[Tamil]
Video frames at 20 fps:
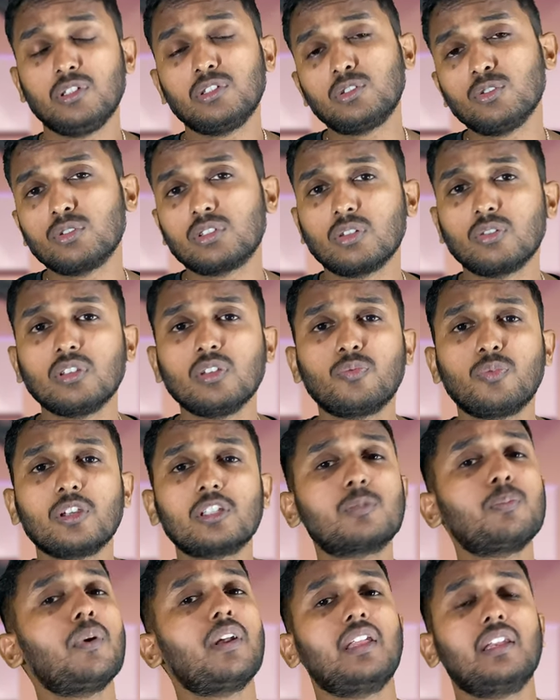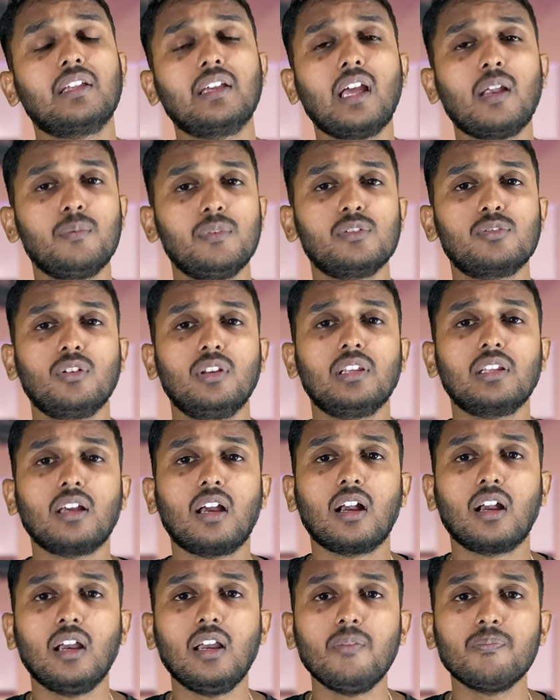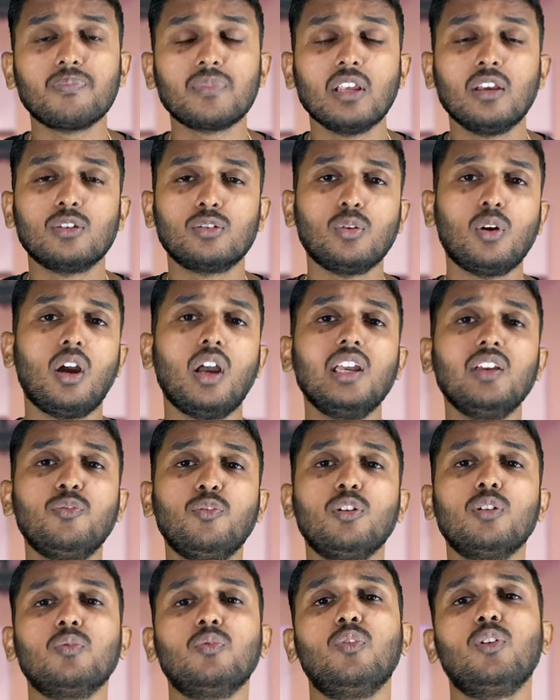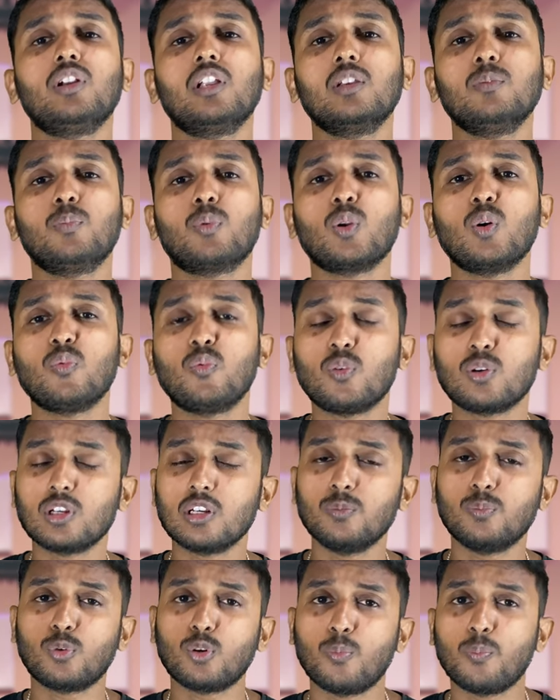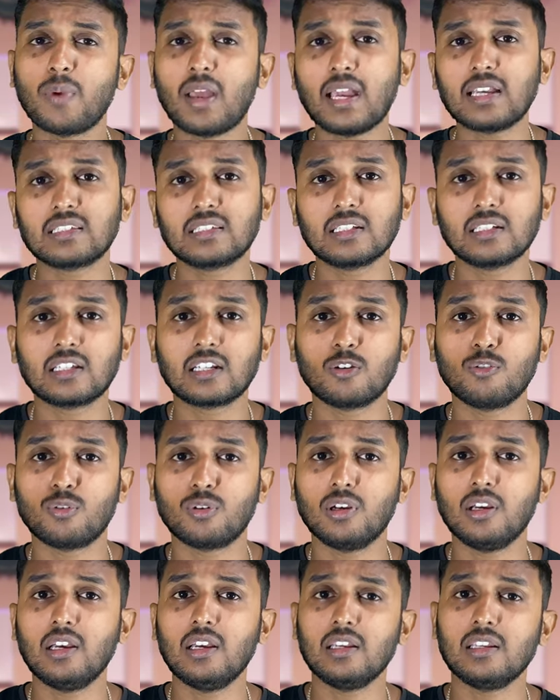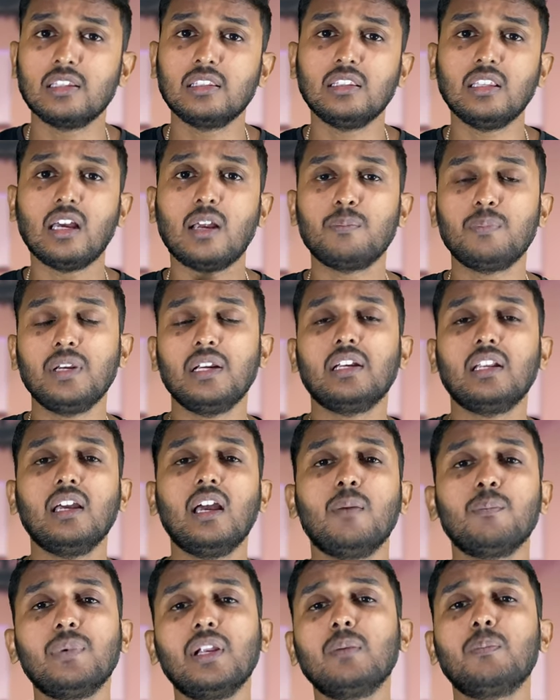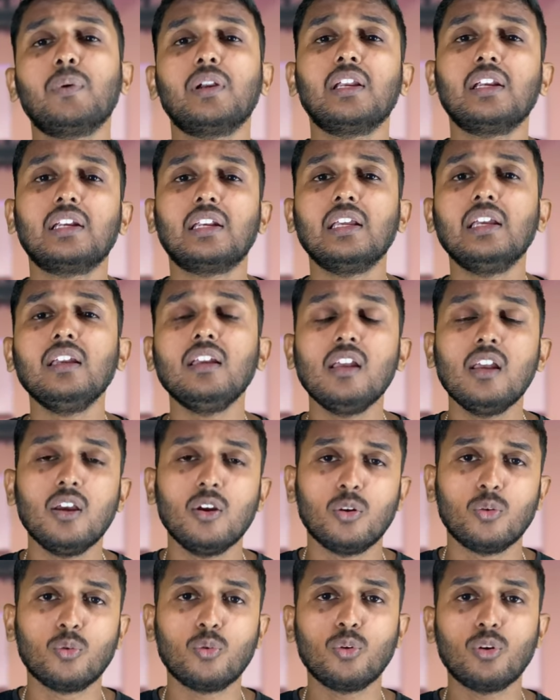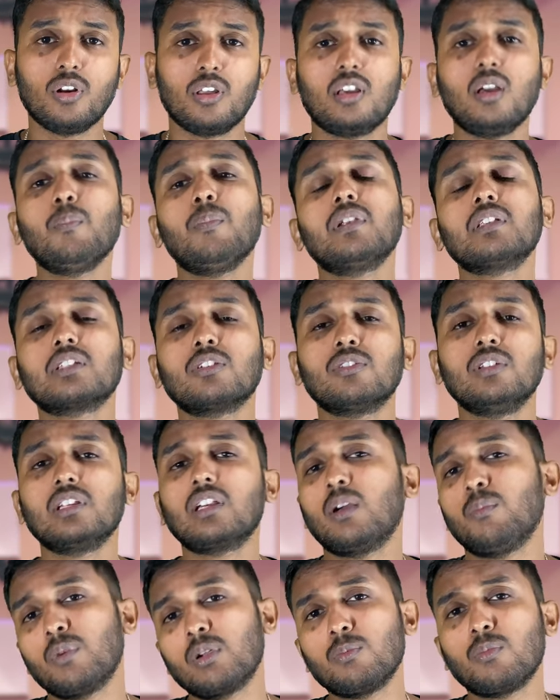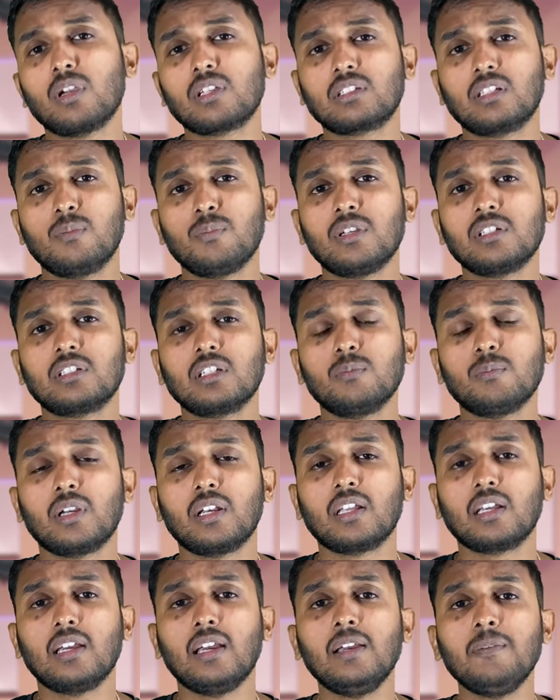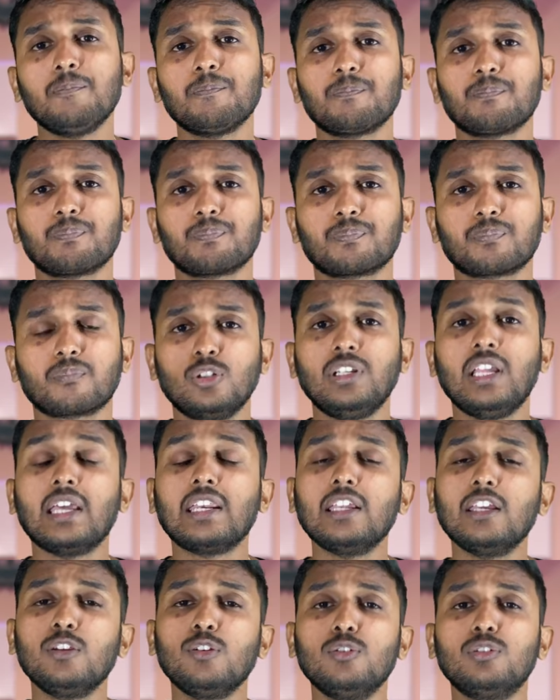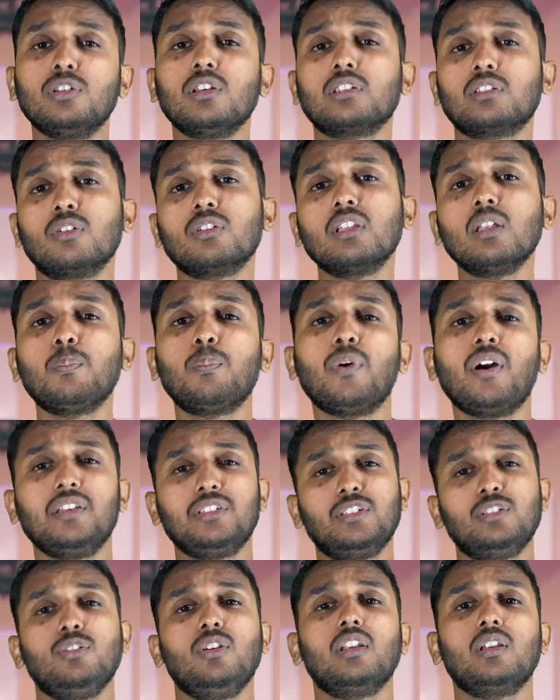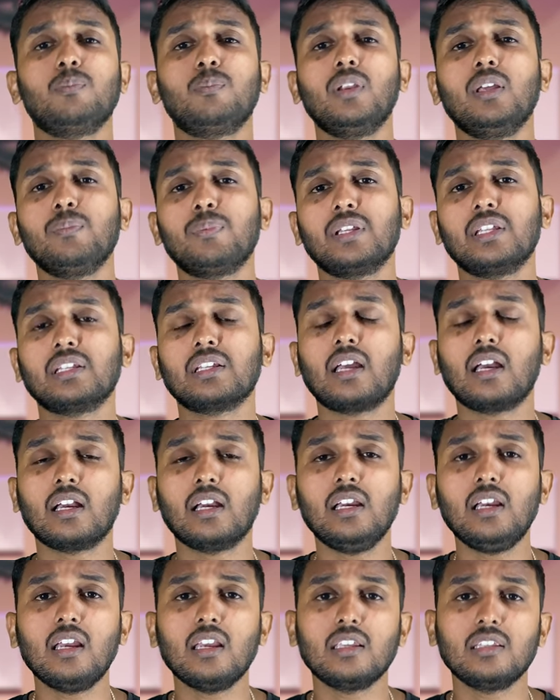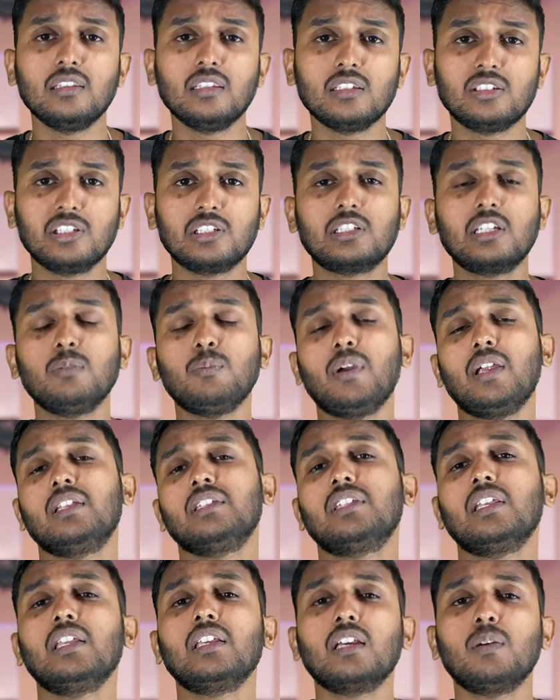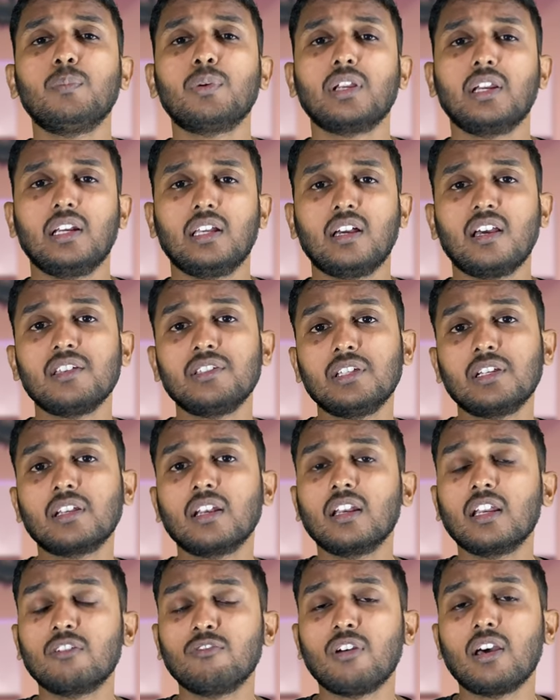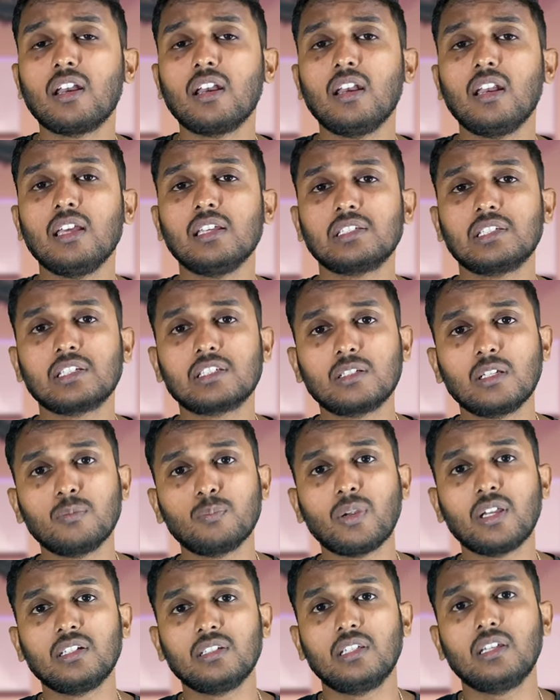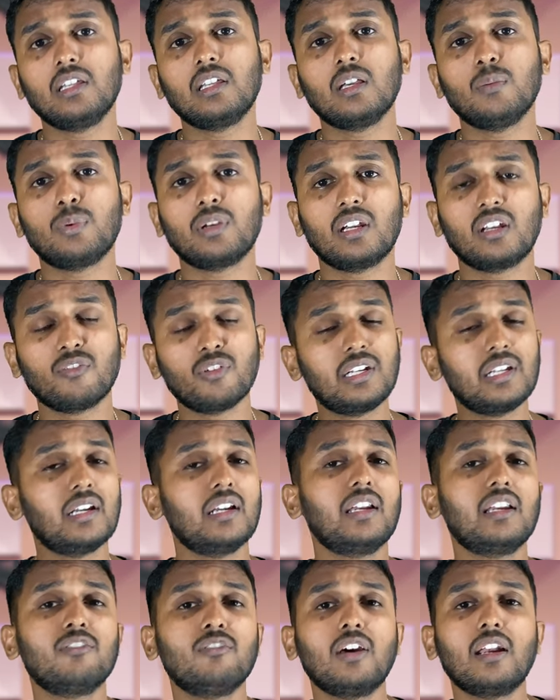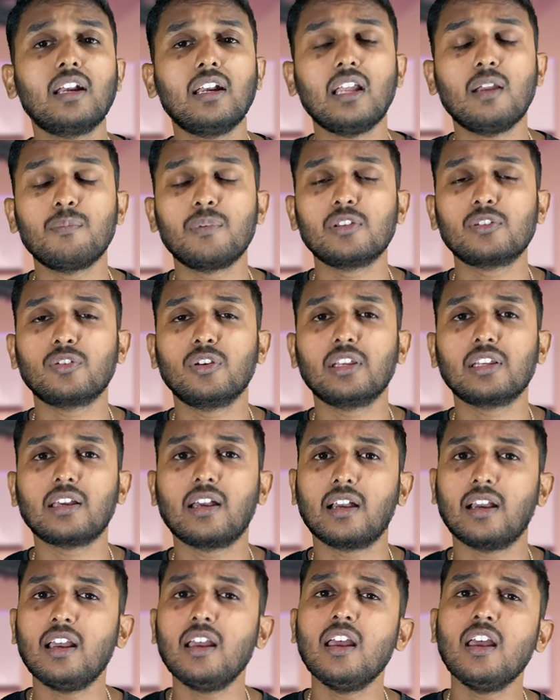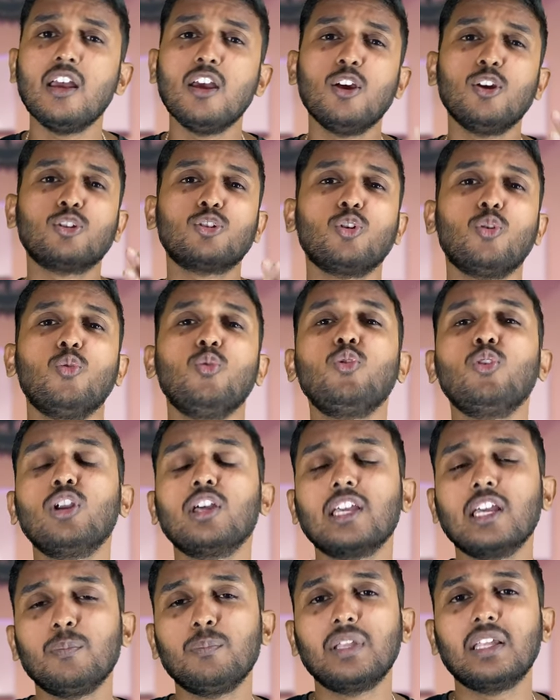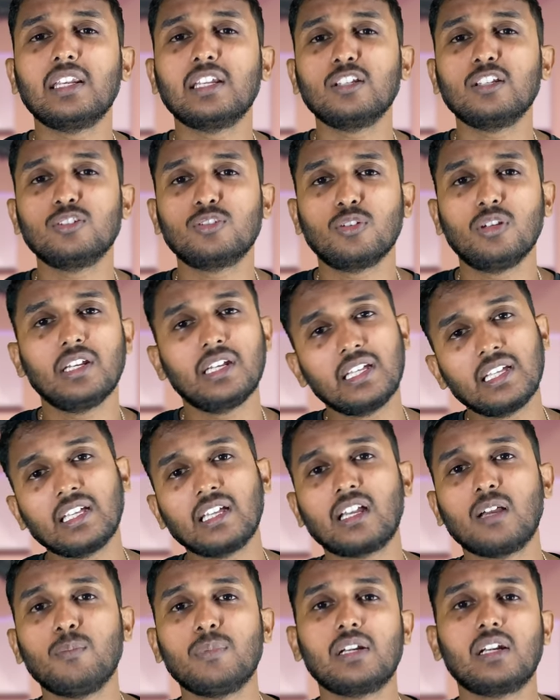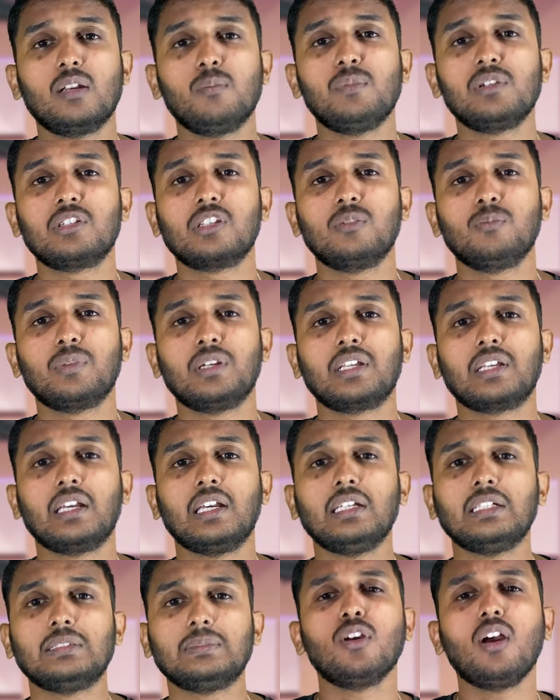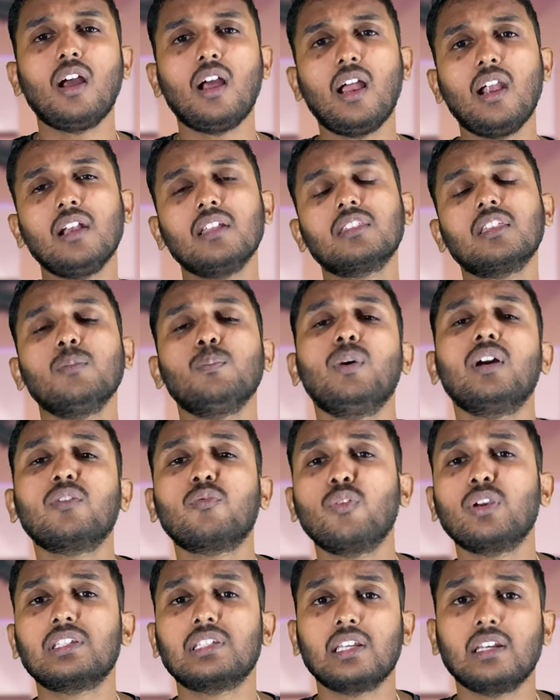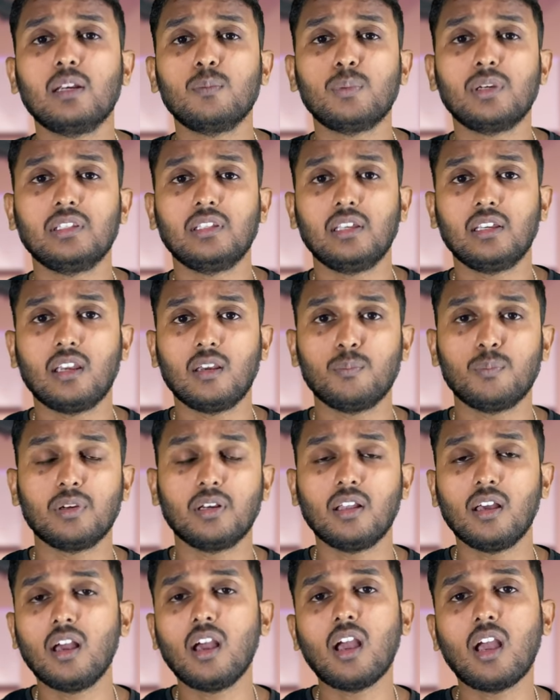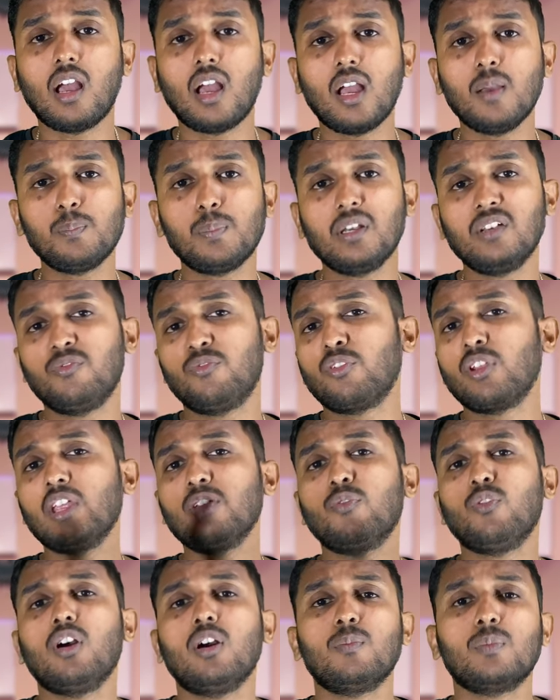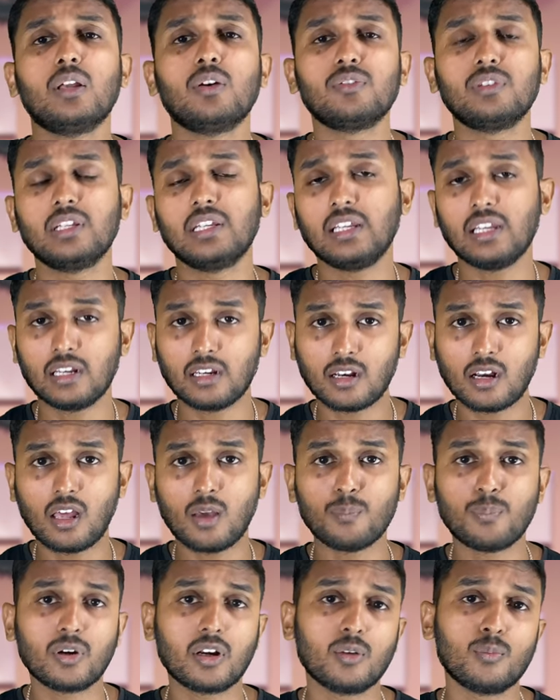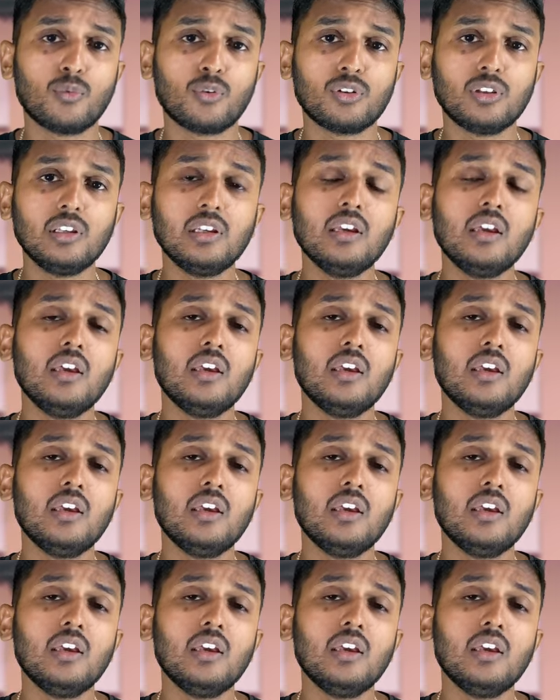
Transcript: இஷ்யூஸை வந்து ஃபிக்ஸ் பண்ணியிருக்கேன் அப்படின்னு சொல்லியிருக்காங்க ஸோ ஐஃபோன் ஃபோர்டீன் ப்ரோ ஃபோர்டீன் ப்ரோ மேக்ஸ் இருக்கிறவங்க இந்த அப்டேட்டை அப்டேட் பண்ணிவிட்டு உங்களோட கமெண்ட்ஸை வந்து கமெண்ட் பாக்ஸில் மென்ஷன் பண்ணுங்கள் ஸோ நிறைய யூசர்ஸ் வந்து பாசிட்டிவாக ரிப்ளை பண்ணியிருக்காங்க இந்த சிக்ஸ்டீன் பாயிண்ட் த்ரீக்கு அப்புறம் எனக்கு ஹரிசாண்டல் லைன் வரல சிக்ஸ்டீன் பாயிண்ட் த்ரீக்கு அப்புறம் எனக்கு வெர்டிகல் லைன் வரல அப்படின்னு சொல்லியிருக்காங்க ஸோ உங்களுக்கு எப்படி இருக்குன்னு சொல்லி நீங்கள் கமெண்ட்டில் மென்ஷன் பண்ணுங்கள் ஸோ அடுத்த பக் ஃபிக்ஸ் என்னென்னு பார்த்தீங்க அப்படின்னா ஆப்பிள் ஃப்ரீ ஃபார்மில் வந்து நீங்கள் ட்ரா பண்ணும்போது